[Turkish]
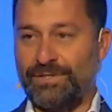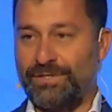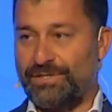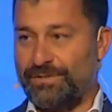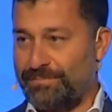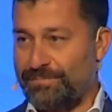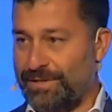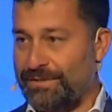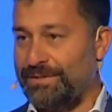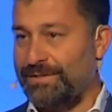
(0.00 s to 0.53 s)

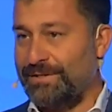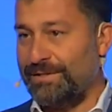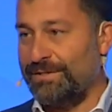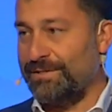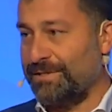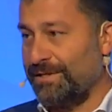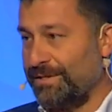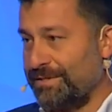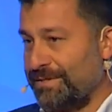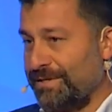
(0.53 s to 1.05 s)
için ben de
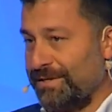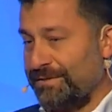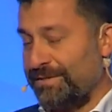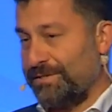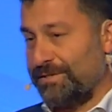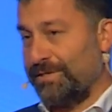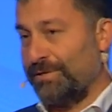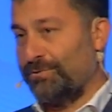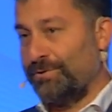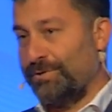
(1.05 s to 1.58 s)
şahsen
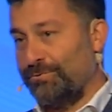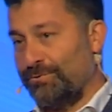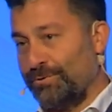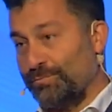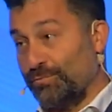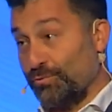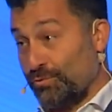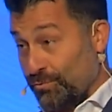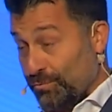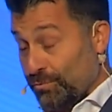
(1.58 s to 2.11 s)
teşekkür
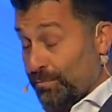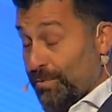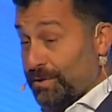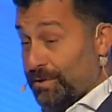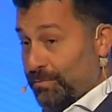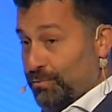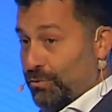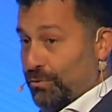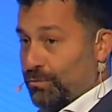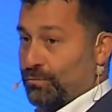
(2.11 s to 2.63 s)
ediyorum. Umarım
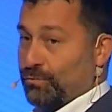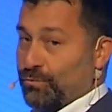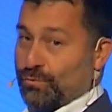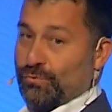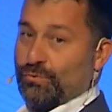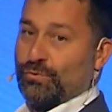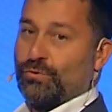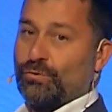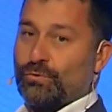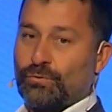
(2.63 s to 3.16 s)
çok uzun
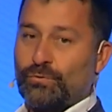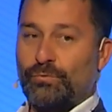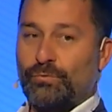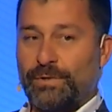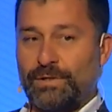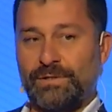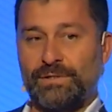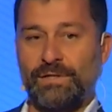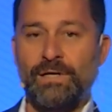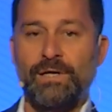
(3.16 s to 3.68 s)
soluklu
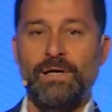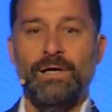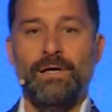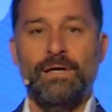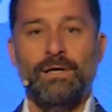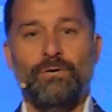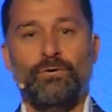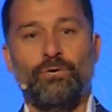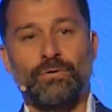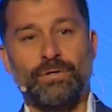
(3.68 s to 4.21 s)
bir
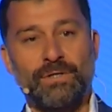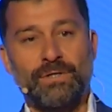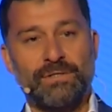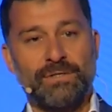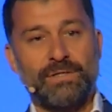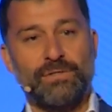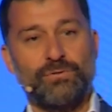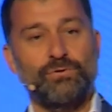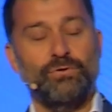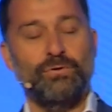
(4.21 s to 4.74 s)

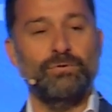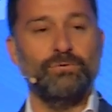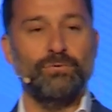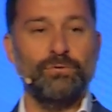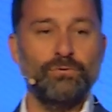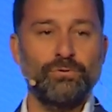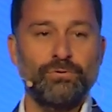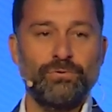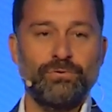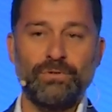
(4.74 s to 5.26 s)
organizasyon
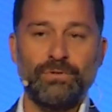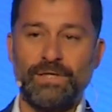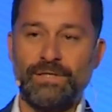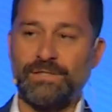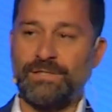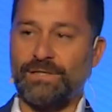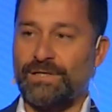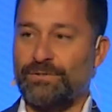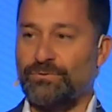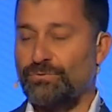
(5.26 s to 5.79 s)
olur
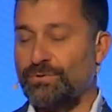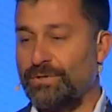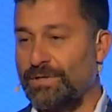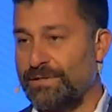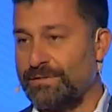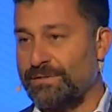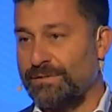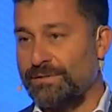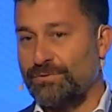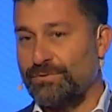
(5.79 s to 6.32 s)
HR
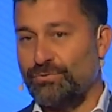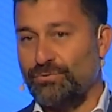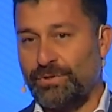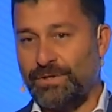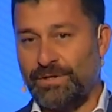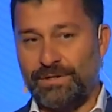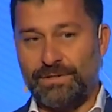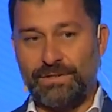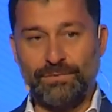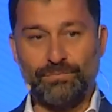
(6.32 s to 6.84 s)
dünyasının
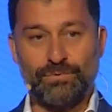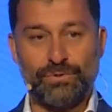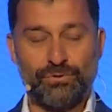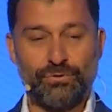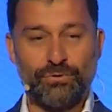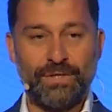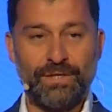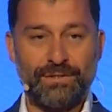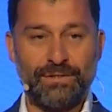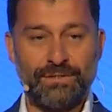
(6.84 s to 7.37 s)
Türkiye'de. Buna
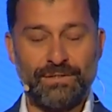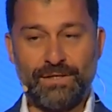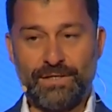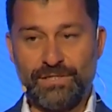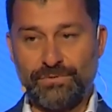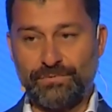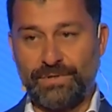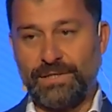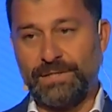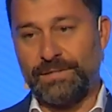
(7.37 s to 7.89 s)
çok
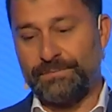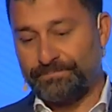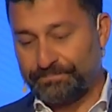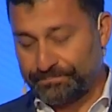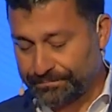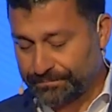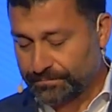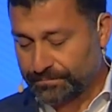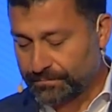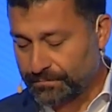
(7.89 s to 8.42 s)
ihtiyacı var.
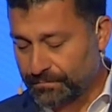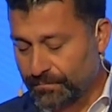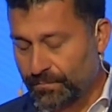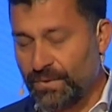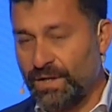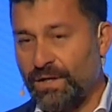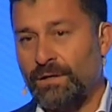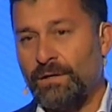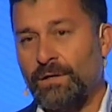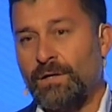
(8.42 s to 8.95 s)

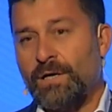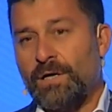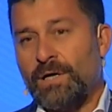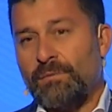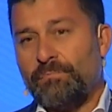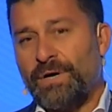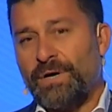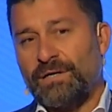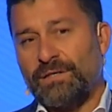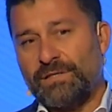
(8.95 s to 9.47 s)

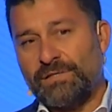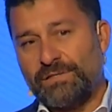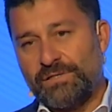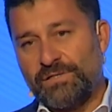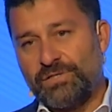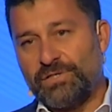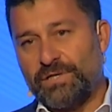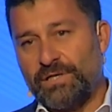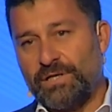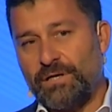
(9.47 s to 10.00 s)
Ben
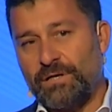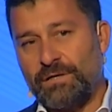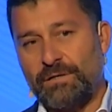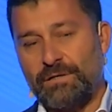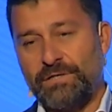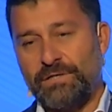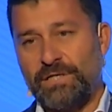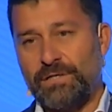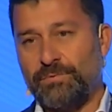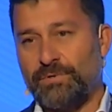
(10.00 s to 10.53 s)
kısaca
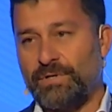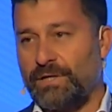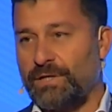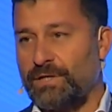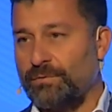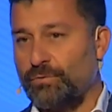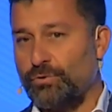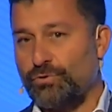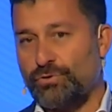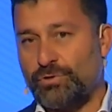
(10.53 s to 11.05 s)
20
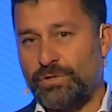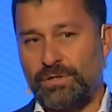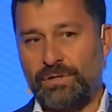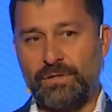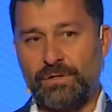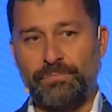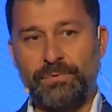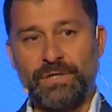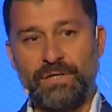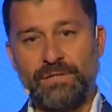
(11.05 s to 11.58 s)
dakika boyunca
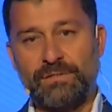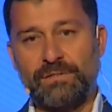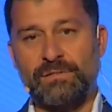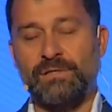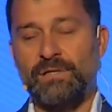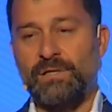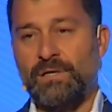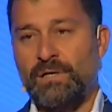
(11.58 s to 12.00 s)
biraz